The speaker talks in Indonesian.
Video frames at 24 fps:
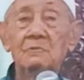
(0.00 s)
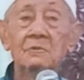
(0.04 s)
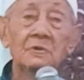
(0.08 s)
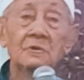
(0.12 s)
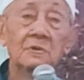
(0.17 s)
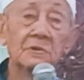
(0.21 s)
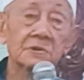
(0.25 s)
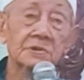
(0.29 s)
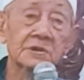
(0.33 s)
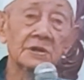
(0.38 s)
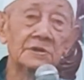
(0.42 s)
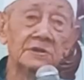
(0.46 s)

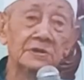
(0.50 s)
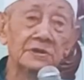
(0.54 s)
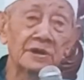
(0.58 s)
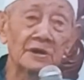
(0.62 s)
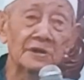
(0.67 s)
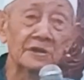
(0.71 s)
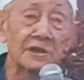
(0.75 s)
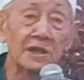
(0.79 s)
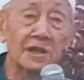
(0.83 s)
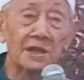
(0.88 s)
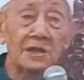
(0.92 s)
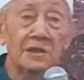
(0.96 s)
wong
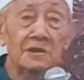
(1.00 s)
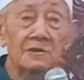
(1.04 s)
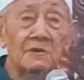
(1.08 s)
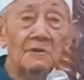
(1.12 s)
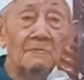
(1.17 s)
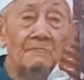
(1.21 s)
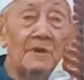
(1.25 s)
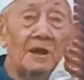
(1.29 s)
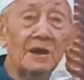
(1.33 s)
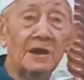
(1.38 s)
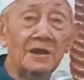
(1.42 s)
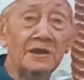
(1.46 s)
gendeng ae
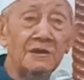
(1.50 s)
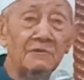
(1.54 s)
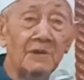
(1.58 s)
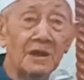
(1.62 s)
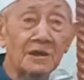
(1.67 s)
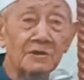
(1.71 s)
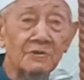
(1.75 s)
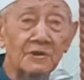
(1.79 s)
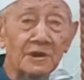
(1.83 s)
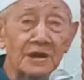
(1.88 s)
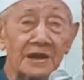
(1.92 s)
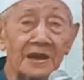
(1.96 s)
kok mangan
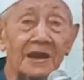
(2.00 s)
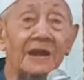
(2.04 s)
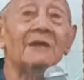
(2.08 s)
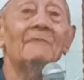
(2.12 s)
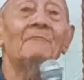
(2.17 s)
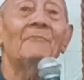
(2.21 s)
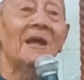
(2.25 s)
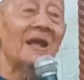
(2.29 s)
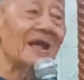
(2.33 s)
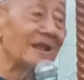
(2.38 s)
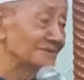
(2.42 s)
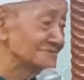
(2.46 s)
wak gorengan
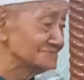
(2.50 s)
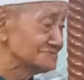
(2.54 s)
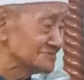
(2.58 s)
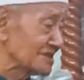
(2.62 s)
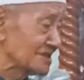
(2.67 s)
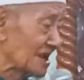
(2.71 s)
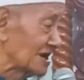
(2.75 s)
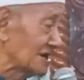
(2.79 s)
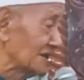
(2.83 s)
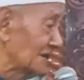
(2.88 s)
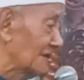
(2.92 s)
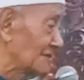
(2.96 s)
pangan
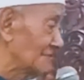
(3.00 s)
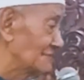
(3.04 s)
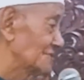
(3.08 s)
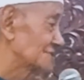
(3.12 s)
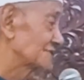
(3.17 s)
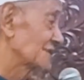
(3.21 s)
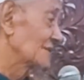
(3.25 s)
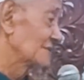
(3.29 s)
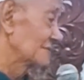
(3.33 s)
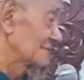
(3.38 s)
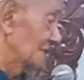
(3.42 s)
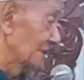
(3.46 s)
tahe lah
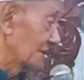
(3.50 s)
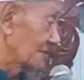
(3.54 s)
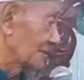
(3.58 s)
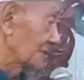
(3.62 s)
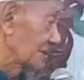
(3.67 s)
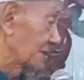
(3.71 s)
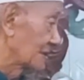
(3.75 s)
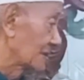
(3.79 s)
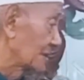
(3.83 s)
wis ya, ngono